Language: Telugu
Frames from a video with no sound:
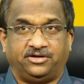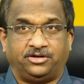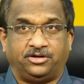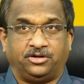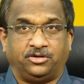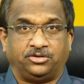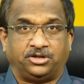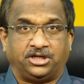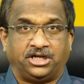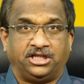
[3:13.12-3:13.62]

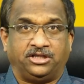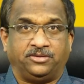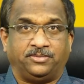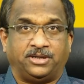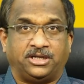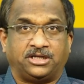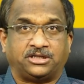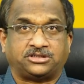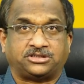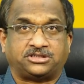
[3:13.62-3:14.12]
డౌటే లేదు
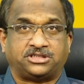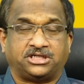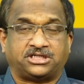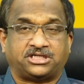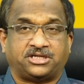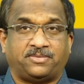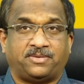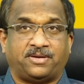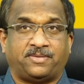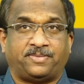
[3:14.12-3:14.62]
బాలకృష్ణ
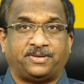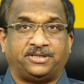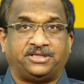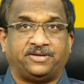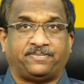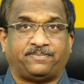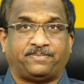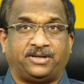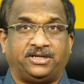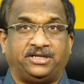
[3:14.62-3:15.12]
క్షమాపణ
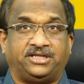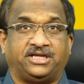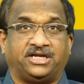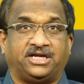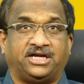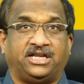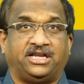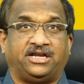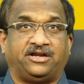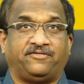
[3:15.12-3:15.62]
చెప్పాలి
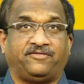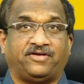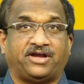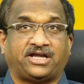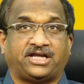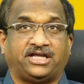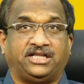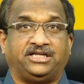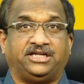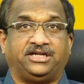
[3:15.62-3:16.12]
నిజంగా అలాంటి
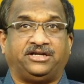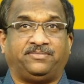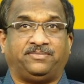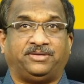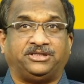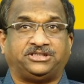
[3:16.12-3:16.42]
వ్యాఖ్యలు చేయడం